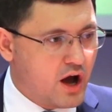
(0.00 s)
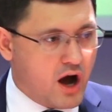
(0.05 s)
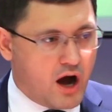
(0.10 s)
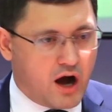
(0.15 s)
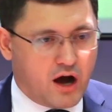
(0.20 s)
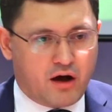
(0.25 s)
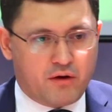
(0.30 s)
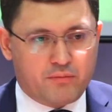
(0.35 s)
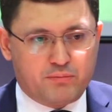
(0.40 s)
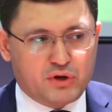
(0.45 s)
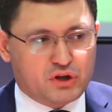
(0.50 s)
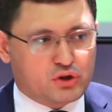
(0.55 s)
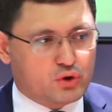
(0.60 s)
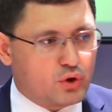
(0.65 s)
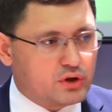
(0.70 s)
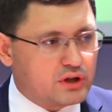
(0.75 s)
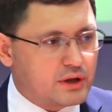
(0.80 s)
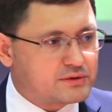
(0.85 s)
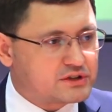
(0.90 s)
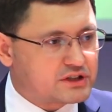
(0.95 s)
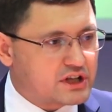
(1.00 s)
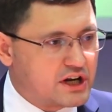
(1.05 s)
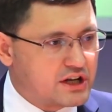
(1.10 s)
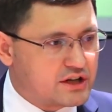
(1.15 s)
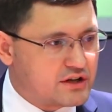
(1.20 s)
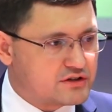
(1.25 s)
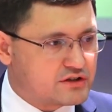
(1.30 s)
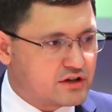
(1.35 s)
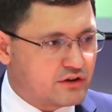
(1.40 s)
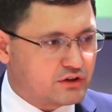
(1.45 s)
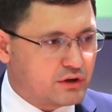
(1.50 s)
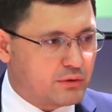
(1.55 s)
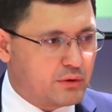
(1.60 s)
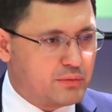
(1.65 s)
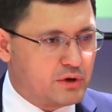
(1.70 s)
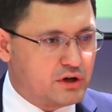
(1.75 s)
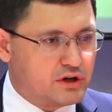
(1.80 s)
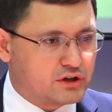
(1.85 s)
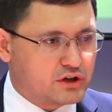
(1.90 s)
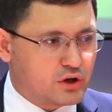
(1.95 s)
А, бетонном строительстве
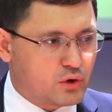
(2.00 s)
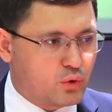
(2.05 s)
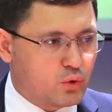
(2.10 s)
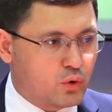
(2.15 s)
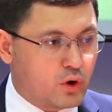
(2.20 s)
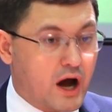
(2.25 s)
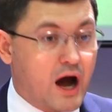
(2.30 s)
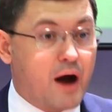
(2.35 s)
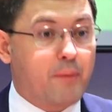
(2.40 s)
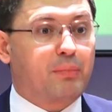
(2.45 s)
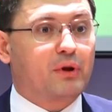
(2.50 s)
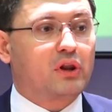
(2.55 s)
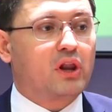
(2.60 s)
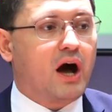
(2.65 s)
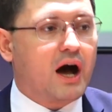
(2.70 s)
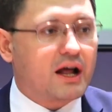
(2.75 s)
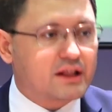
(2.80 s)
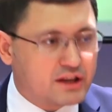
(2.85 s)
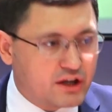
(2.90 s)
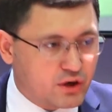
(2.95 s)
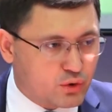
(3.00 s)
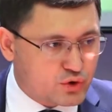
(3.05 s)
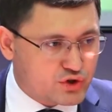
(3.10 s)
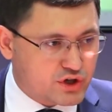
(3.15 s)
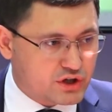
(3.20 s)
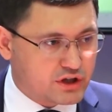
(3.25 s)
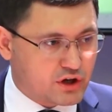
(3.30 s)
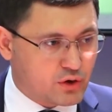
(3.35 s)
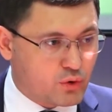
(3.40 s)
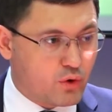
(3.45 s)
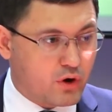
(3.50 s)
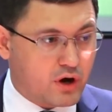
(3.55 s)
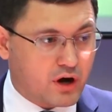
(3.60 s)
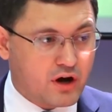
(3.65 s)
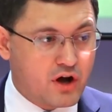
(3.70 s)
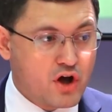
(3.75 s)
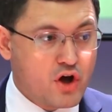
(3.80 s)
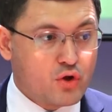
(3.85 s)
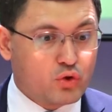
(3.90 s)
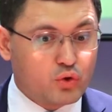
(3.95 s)
автомобильных дорог, о платных уже дорогах.
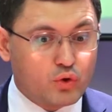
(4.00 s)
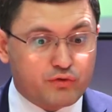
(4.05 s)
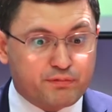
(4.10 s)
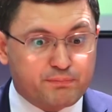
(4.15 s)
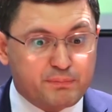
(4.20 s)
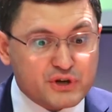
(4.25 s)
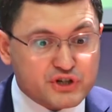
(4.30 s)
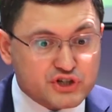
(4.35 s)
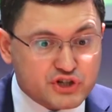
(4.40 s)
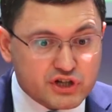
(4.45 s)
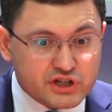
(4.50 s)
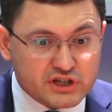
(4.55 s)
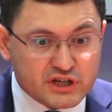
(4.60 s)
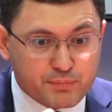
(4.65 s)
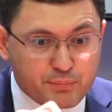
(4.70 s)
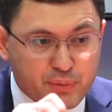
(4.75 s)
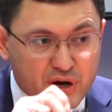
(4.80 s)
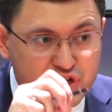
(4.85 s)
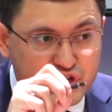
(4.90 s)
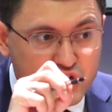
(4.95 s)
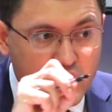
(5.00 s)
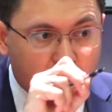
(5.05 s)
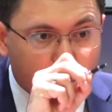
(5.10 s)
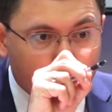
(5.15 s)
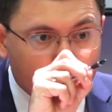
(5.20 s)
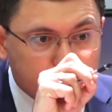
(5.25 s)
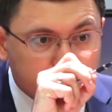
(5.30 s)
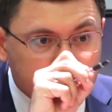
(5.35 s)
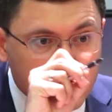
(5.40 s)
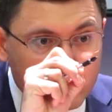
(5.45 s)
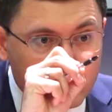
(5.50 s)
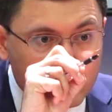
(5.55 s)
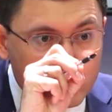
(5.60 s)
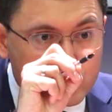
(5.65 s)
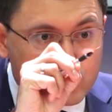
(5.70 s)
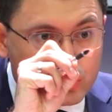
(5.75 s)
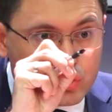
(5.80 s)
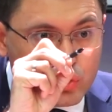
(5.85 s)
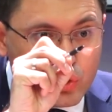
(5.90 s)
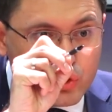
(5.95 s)
Но ну, впишите, пожалуйста, одной
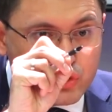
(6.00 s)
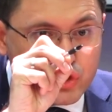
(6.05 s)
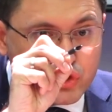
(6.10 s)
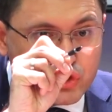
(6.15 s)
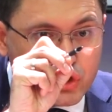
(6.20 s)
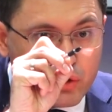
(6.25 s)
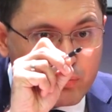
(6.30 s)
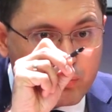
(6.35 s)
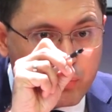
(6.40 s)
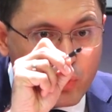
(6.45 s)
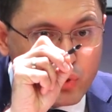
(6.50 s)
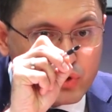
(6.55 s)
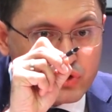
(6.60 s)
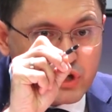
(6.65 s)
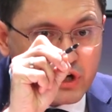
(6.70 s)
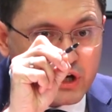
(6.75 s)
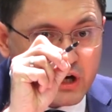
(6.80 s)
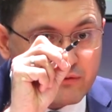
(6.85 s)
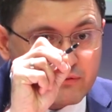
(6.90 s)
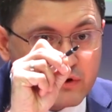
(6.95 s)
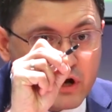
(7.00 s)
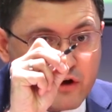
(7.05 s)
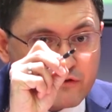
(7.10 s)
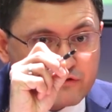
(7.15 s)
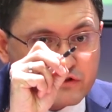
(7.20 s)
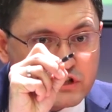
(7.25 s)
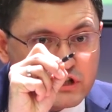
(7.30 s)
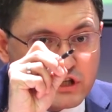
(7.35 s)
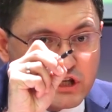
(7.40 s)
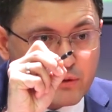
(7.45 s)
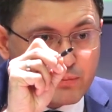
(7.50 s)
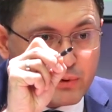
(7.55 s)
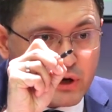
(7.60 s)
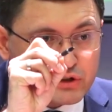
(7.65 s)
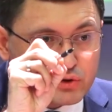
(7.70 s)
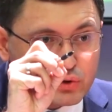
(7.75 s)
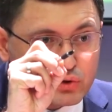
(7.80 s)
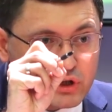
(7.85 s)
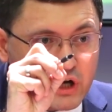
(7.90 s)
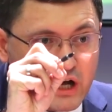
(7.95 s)
строчечкой, пунктиком в СНИ, в
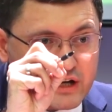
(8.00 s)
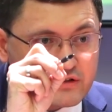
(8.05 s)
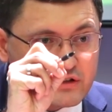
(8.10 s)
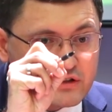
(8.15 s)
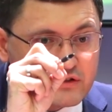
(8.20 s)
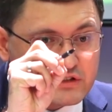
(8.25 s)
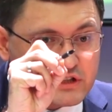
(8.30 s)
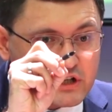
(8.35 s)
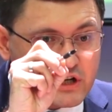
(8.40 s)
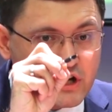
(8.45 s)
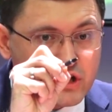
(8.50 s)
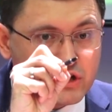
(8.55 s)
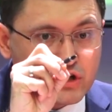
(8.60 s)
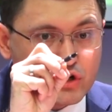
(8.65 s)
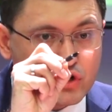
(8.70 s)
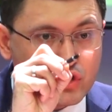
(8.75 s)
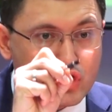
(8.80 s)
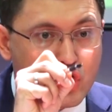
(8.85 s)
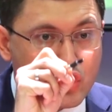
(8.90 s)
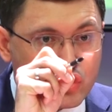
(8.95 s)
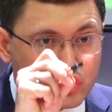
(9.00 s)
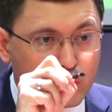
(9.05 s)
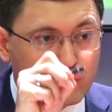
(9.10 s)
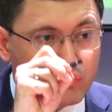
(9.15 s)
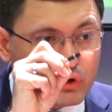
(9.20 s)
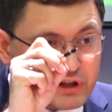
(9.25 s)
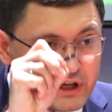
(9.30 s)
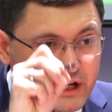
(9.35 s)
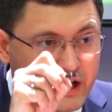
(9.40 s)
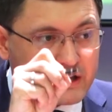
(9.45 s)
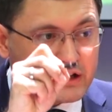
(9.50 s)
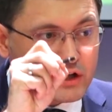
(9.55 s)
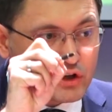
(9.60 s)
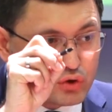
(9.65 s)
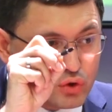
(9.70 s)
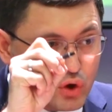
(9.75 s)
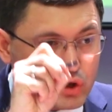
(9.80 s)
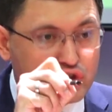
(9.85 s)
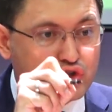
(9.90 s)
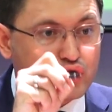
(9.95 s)
государственный строительный, что вот это
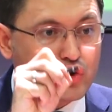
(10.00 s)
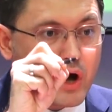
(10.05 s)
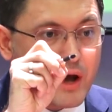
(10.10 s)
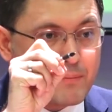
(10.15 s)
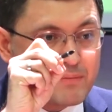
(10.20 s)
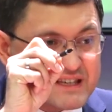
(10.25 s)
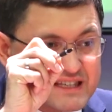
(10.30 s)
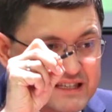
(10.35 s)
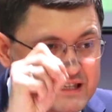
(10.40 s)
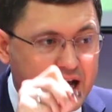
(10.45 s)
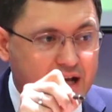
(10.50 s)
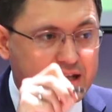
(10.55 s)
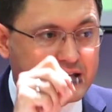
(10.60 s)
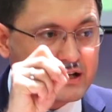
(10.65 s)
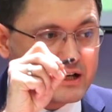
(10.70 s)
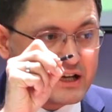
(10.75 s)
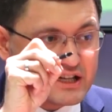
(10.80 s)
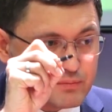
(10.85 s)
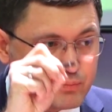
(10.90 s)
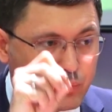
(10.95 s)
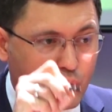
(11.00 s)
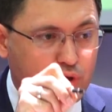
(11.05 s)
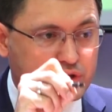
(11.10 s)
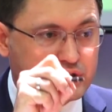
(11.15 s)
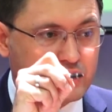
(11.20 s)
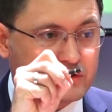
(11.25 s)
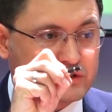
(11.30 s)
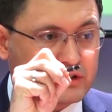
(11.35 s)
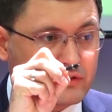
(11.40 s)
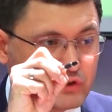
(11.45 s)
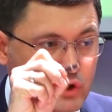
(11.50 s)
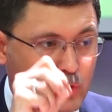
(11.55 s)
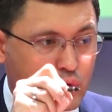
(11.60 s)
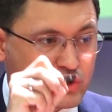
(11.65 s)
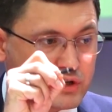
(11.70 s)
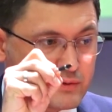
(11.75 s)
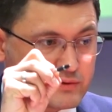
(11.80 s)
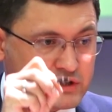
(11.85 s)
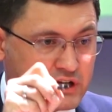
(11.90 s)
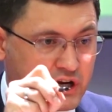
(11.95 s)
должно обязательно использоваться в
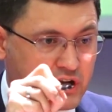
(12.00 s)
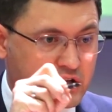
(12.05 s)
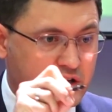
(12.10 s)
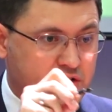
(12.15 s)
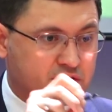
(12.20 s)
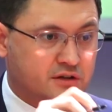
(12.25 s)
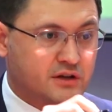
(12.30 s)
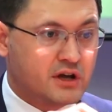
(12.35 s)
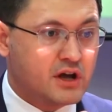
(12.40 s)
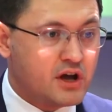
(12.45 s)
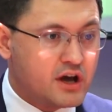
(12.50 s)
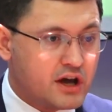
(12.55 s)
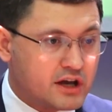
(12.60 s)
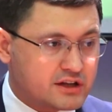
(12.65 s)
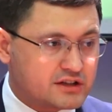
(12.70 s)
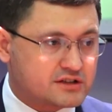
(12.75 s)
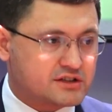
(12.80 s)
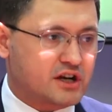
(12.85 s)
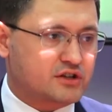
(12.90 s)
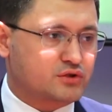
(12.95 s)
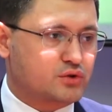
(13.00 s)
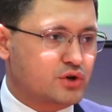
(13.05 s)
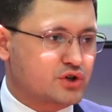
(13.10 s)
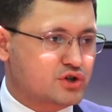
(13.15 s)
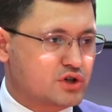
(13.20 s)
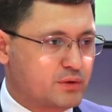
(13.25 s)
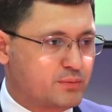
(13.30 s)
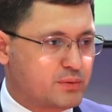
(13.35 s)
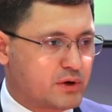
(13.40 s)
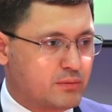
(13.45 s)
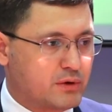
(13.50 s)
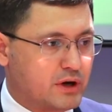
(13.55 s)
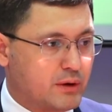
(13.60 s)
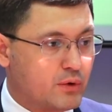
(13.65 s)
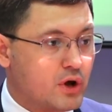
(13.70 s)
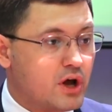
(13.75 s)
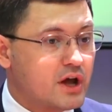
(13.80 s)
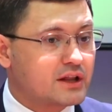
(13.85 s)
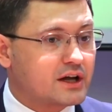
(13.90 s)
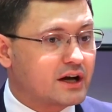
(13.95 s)
дорожном строительстве, это сразу решит
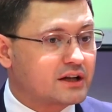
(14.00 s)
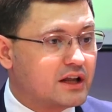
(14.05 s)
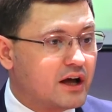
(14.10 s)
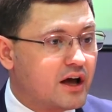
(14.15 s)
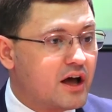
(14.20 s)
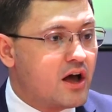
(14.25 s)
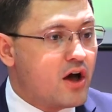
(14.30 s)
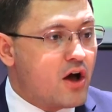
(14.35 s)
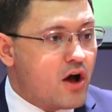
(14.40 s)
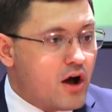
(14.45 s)
проблему. Тогда